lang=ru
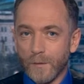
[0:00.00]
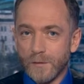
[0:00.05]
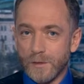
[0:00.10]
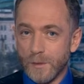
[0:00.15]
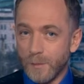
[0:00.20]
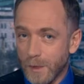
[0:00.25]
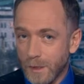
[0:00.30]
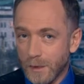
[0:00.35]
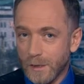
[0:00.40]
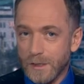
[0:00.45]

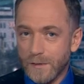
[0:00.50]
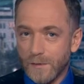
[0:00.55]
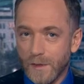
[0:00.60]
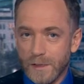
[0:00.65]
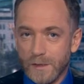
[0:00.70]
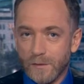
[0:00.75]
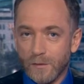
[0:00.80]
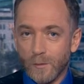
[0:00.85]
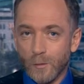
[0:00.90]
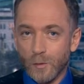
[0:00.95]
всемирно
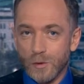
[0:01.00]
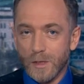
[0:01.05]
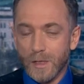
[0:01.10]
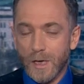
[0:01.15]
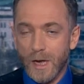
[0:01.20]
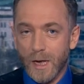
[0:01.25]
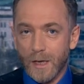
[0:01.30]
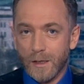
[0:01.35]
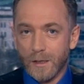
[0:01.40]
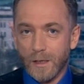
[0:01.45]
известного
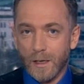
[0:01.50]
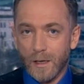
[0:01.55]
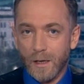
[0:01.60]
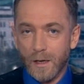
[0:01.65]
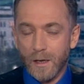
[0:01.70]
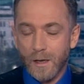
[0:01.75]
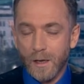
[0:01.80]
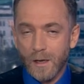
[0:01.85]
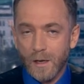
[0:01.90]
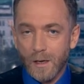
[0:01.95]
музыканта,
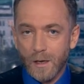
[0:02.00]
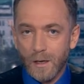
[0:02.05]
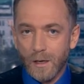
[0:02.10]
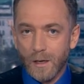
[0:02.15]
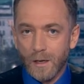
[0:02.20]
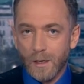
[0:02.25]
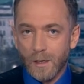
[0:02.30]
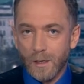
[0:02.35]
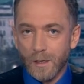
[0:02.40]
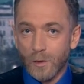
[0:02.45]

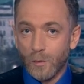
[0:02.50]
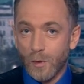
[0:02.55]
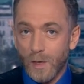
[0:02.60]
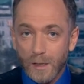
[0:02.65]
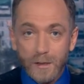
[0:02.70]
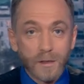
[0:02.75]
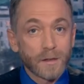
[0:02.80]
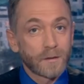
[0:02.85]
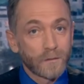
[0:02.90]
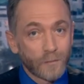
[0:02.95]

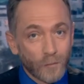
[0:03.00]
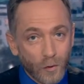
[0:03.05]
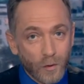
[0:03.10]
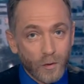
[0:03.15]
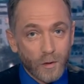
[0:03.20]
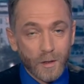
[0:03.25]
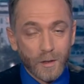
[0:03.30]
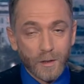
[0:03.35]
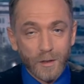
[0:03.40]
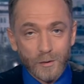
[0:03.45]
лауреата
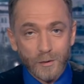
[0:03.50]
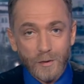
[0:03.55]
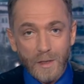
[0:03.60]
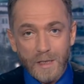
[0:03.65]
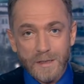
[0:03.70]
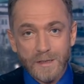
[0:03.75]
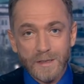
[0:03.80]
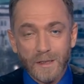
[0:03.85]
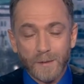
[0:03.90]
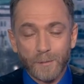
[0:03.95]
двух
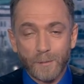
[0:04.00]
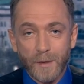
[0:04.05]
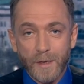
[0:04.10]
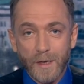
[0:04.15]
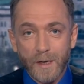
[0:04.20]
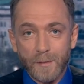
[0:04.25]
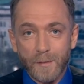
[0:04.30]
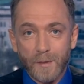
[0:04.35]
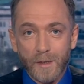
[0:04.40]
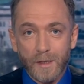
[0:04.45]
государственных
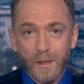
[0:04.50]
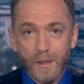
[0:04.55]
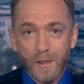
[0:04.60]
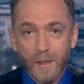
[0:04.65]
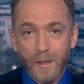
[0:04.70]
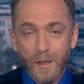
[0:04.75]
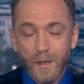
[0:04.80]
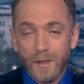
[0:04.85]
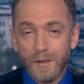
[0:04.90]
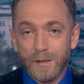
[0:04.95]
премий,
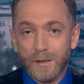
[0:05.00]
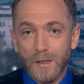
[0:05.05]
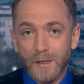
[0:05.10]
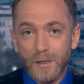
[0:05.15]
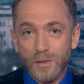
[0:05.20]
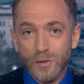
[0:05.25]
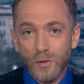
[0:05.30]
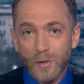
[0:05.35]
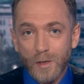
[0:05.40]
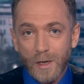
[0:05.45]

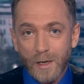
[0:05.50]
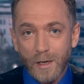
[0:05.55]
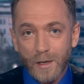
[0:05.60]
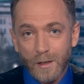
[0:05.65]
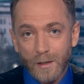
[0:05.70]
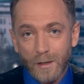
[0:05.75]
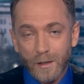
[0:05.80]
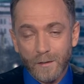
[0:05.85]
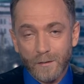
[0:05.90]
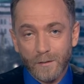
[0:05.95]
дирижера
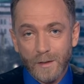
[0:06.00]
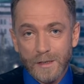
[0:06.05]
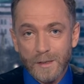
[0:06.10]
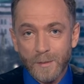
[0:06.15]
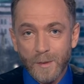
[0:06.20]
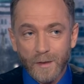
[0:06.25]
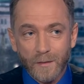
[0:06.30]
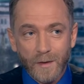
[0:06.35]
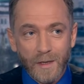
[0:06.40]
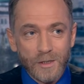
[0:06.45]

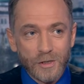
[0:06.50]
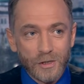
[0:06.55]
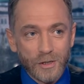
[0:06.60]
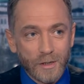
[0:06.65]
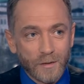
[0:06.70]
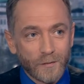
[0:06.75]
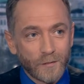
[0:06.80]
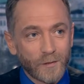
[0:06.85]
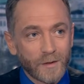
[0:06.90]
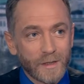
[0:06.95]
Владимира
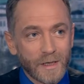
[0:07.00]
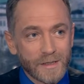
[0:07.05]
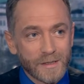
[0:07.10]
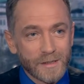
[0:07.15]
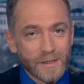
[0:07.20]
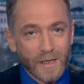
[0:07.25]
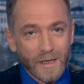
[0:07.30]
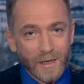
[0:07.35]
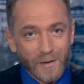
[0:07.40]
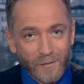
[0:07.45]
Ивановича
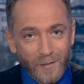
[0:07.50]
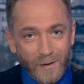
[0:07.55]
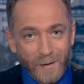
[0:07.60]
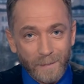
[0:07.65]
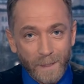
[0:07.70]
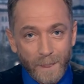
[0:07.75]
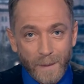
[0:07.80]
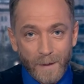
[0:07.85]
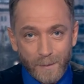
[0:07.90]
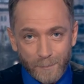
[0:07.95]
Федосеева.
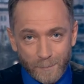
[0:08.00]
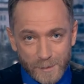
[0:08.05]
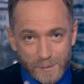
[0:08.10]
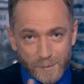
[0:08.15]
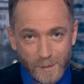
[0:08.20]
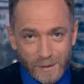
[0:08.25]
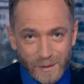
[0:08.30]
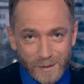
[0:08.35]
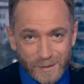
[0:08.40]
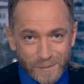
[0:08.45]

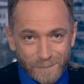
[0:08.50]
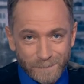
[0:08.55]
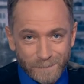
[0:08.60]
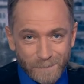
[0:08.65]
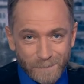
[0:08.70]
Посмотрите.